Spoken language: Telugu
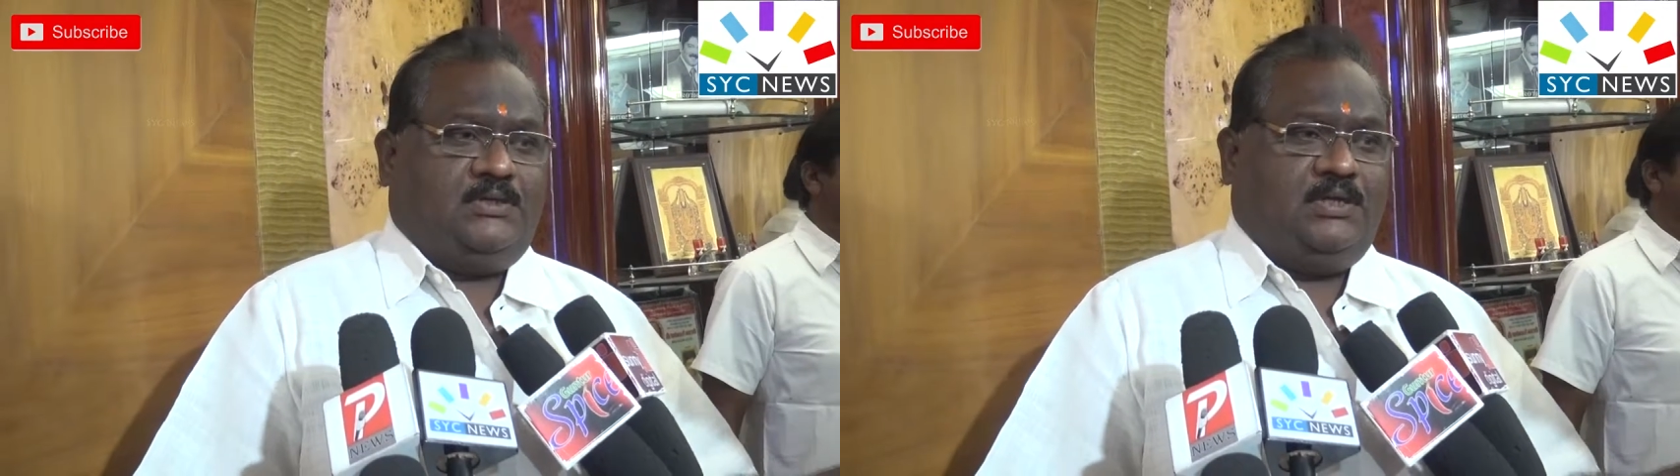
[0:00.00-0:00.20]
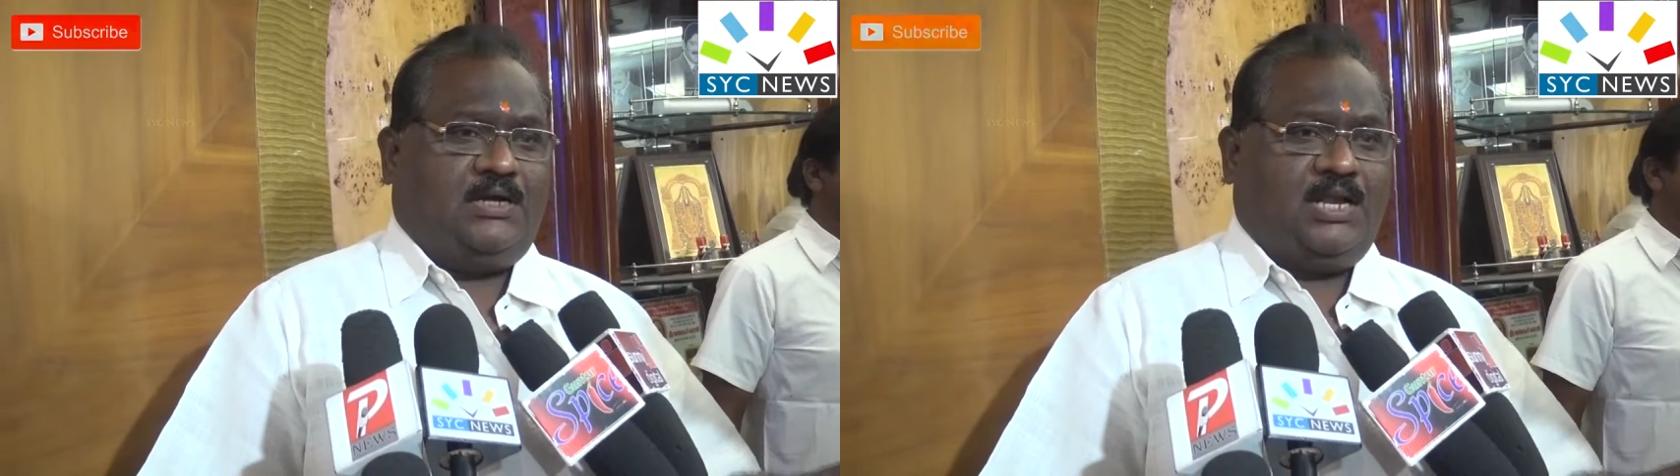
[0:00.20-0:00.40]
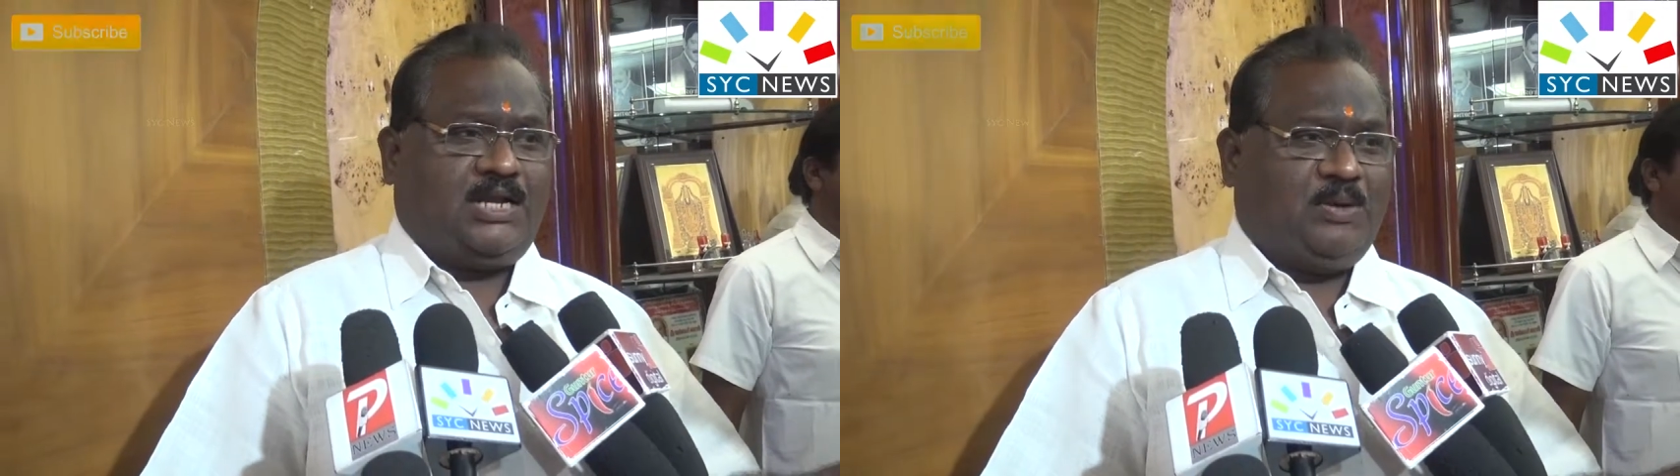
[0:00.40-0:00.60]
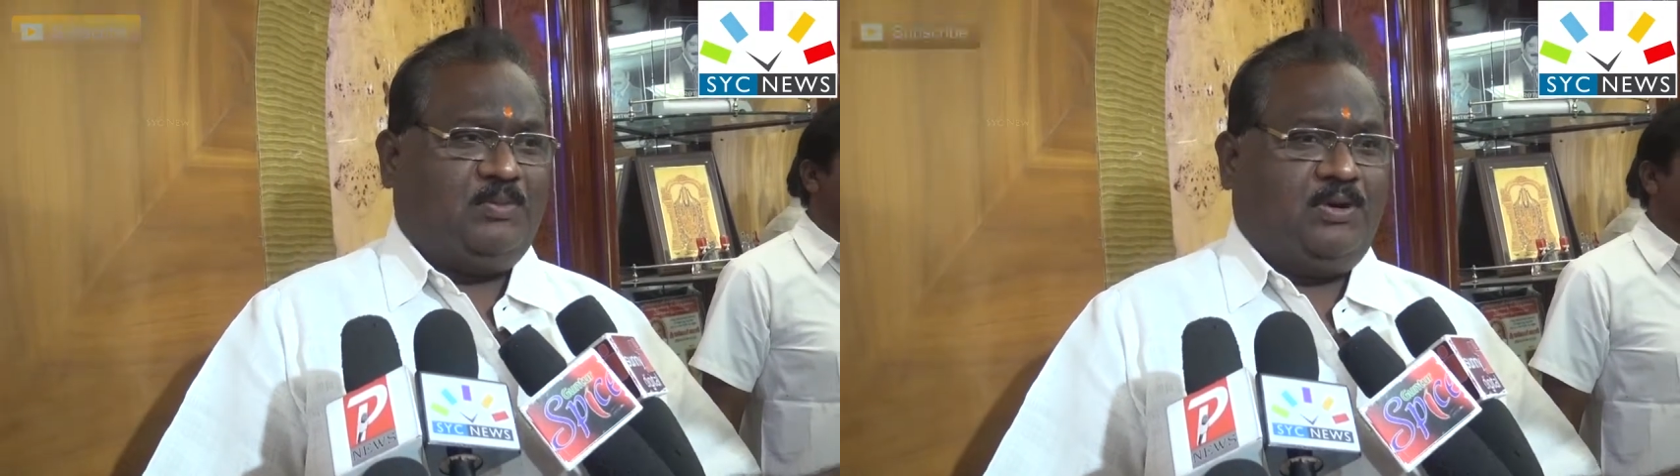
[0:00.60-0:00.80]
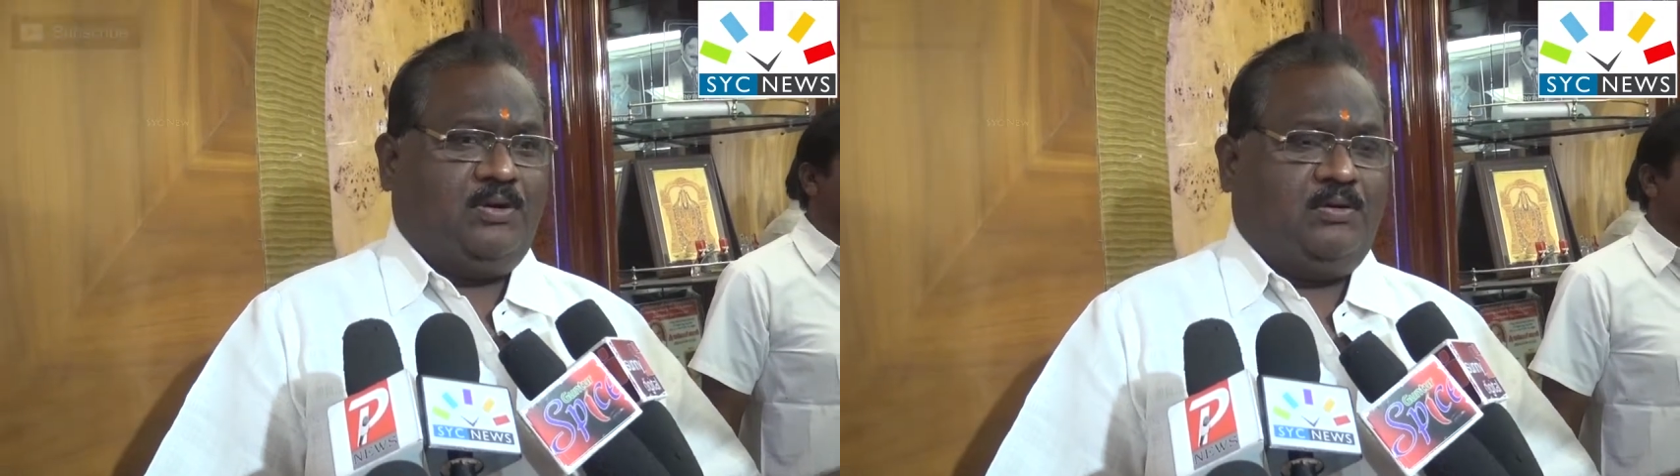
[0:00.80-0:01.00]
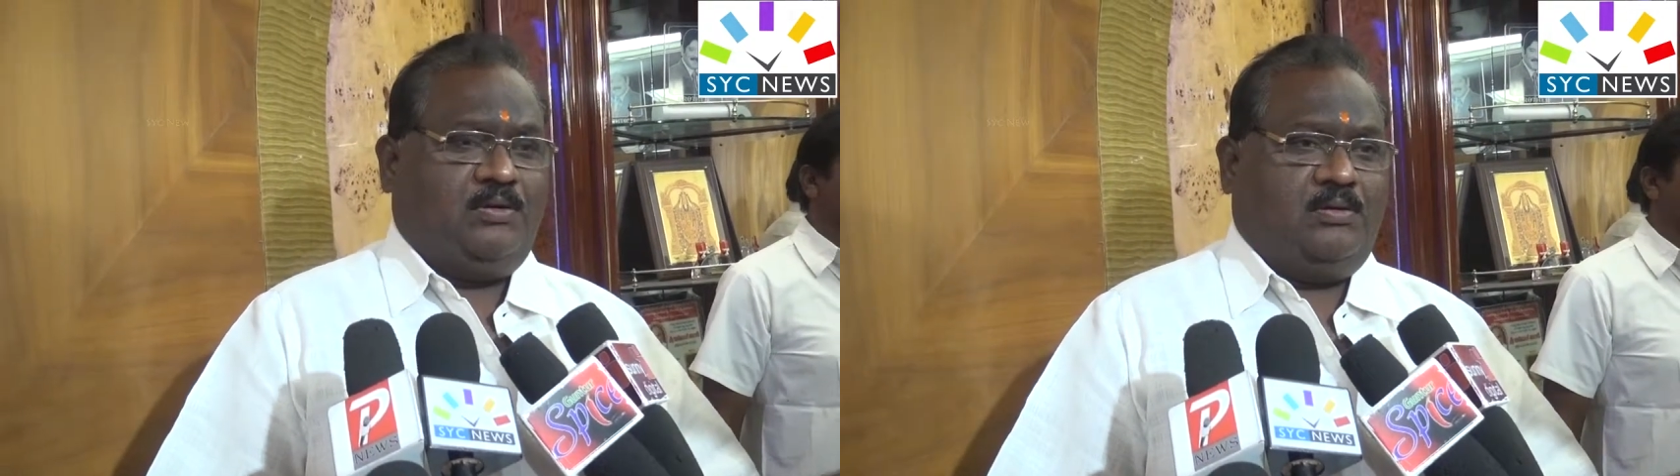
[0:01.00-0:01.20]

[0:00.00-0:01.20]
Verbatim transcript: ఈ కార్యక్రమంలో